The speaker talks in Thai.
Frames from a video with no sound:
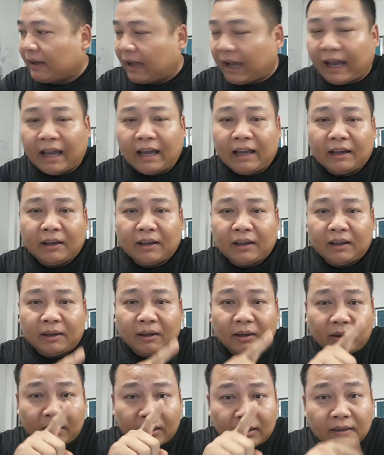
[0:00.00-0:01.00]
นะ
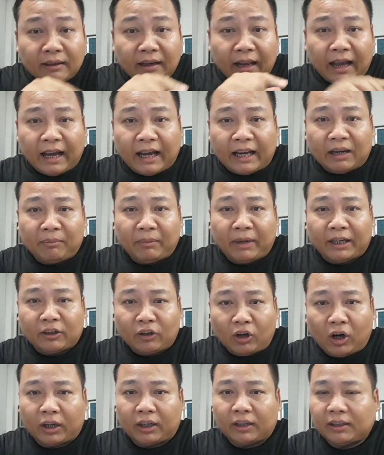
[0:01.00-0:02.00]
ขึ้นราคาน้ำมัน
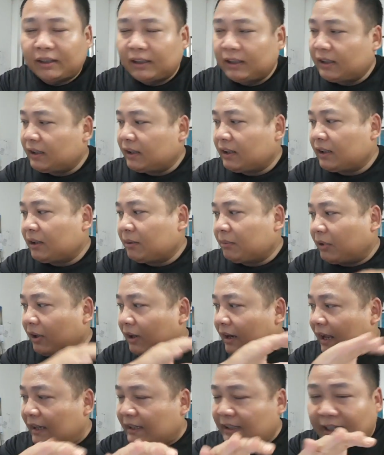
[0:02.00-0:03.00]
ก่อน พอ
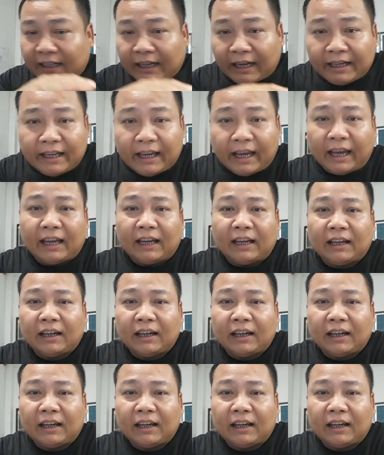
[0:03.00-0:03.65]
หลังจากนั้นเนี่ย